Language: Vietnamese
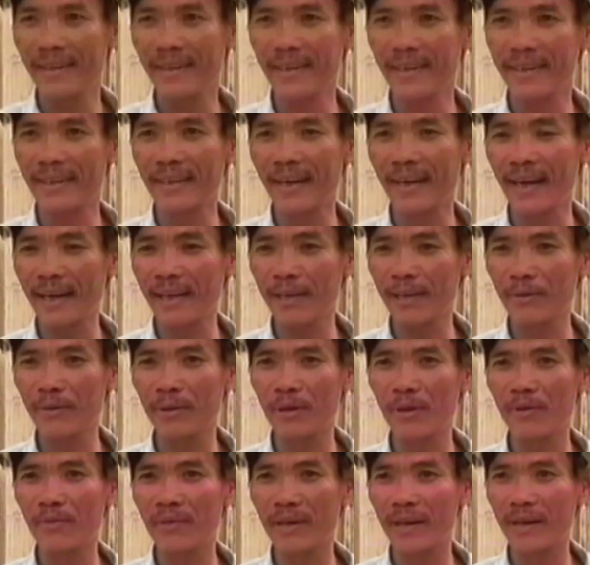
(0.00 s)
Hiện tại trong
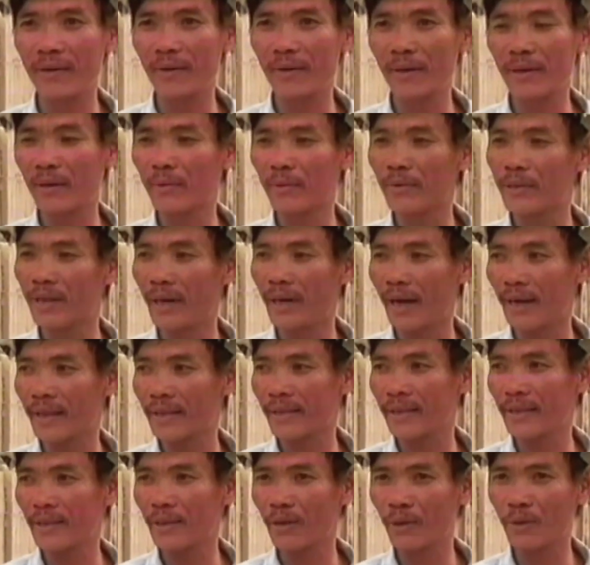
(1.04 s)
công việc của công trường
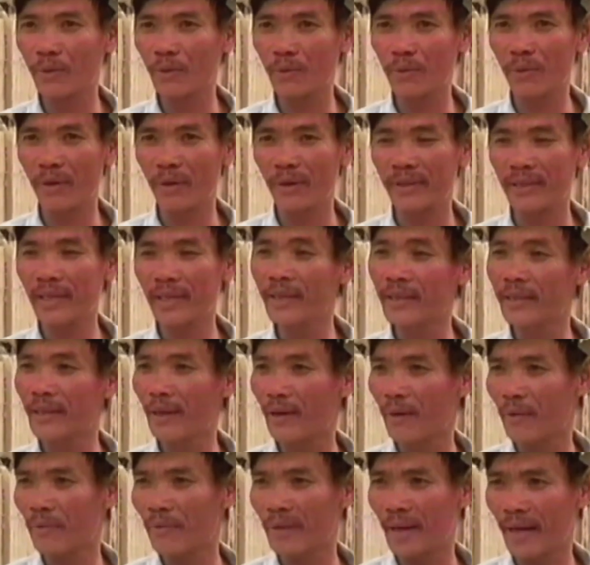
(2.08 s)
thì nói chung còn rất nhiều
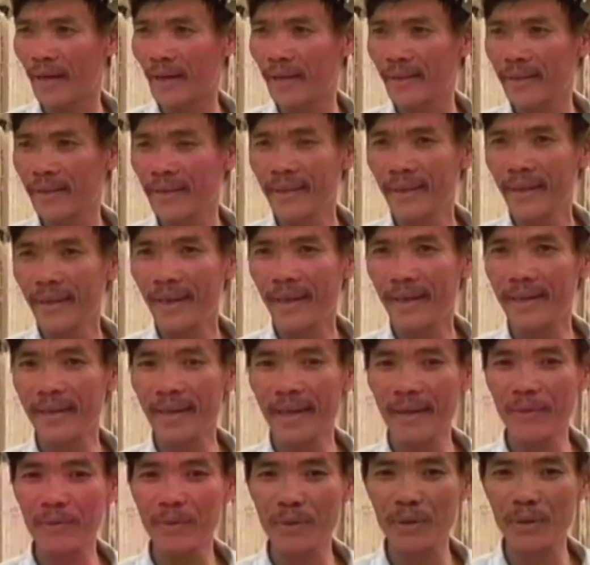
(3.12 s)
công việc. Anh
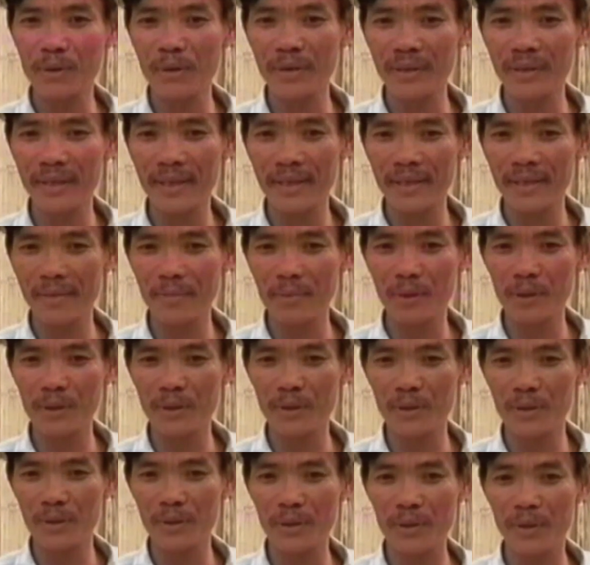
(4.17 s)
em chúng tôi thì một
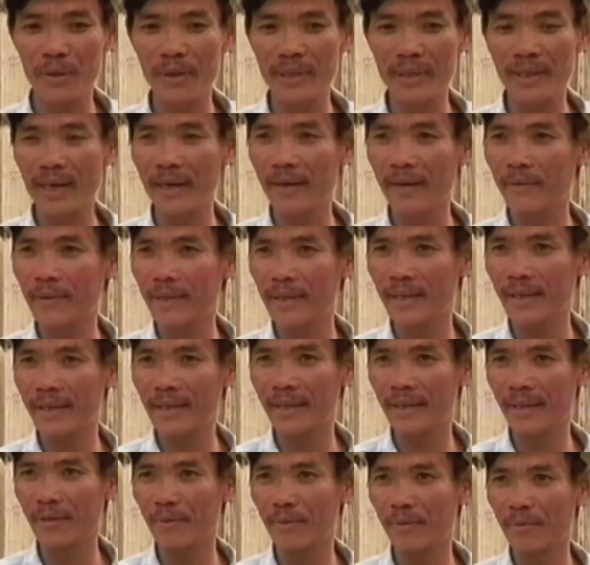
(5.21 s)
số anh em thì
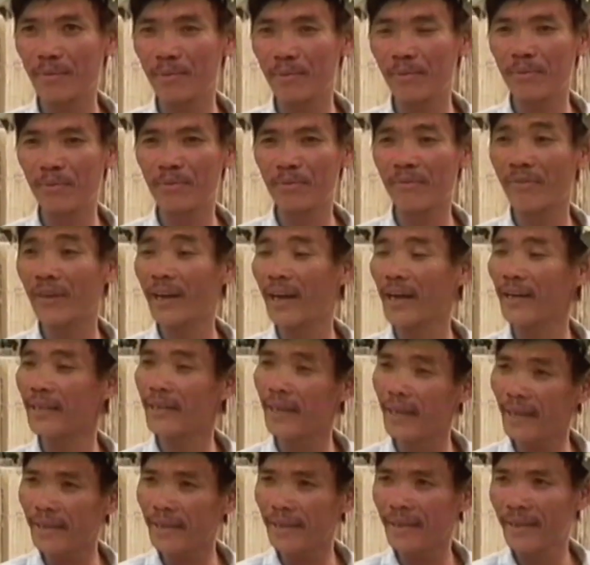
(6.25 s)
cũng về ăn
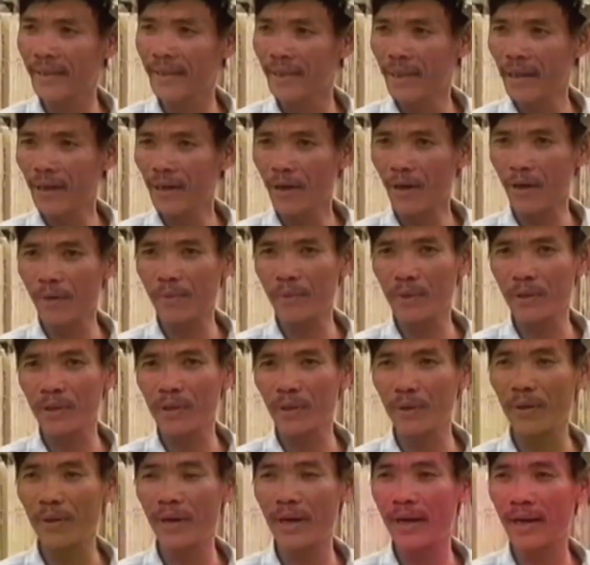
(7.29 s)
Tết, còn một
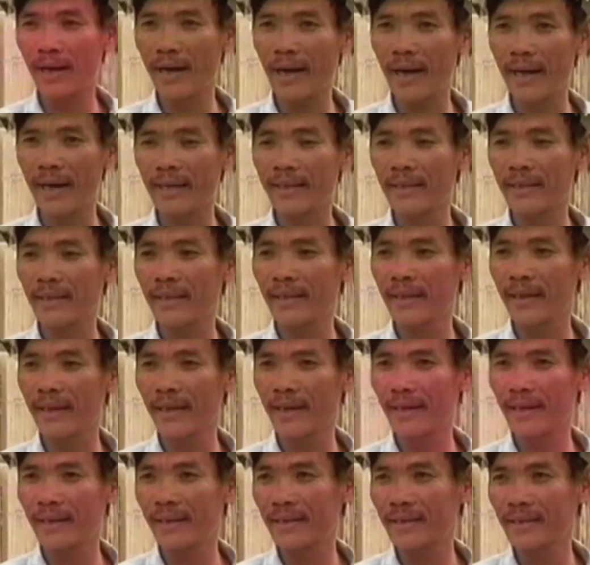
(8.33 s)
số ở lại thì
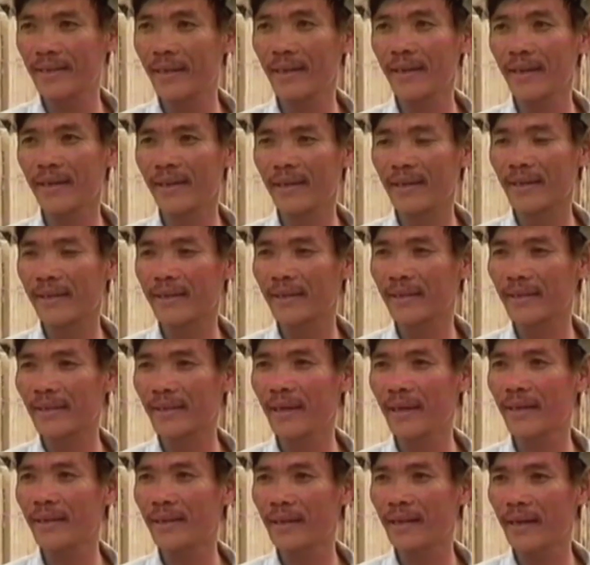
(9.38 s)
à, trực
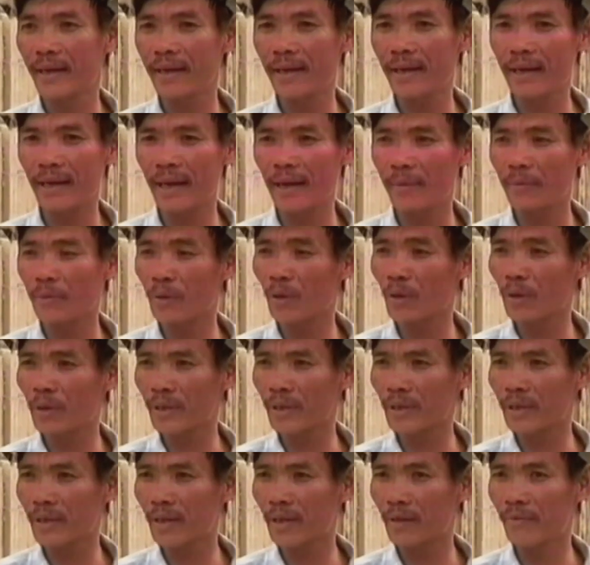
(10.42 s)
Tết để làm nốt
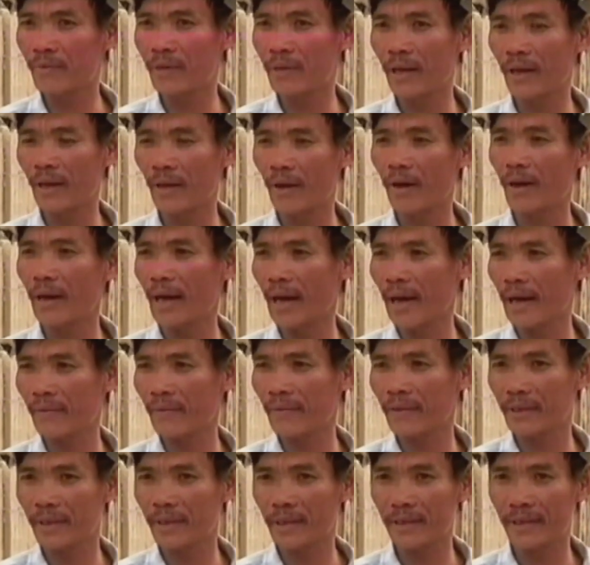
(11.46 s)
công việc còn lại
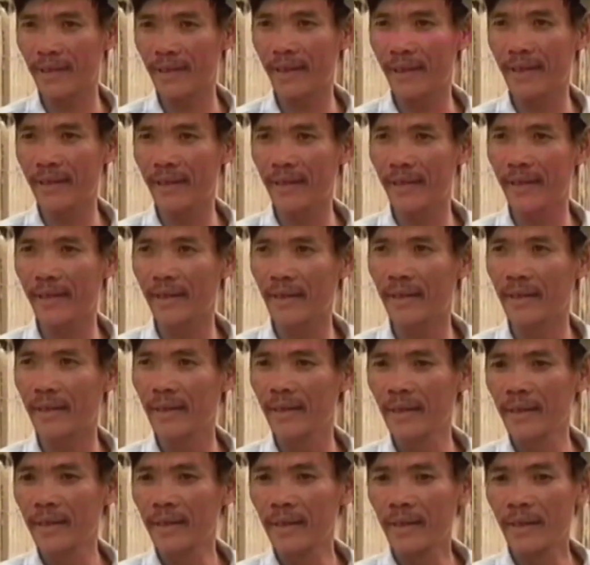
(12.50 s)
để thực tế cái
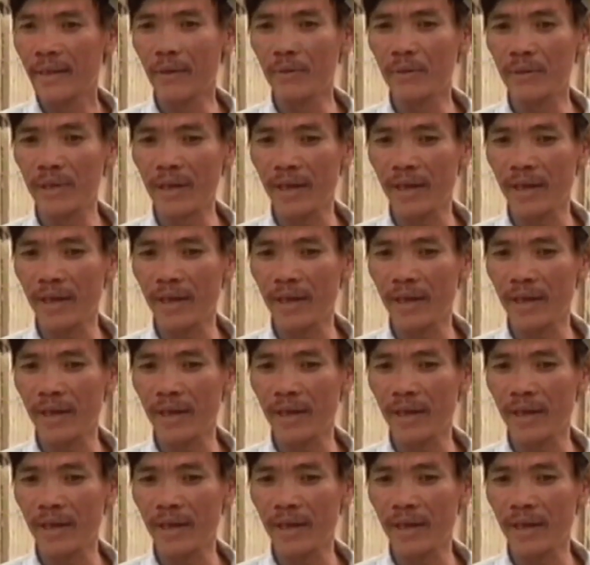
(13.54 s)
công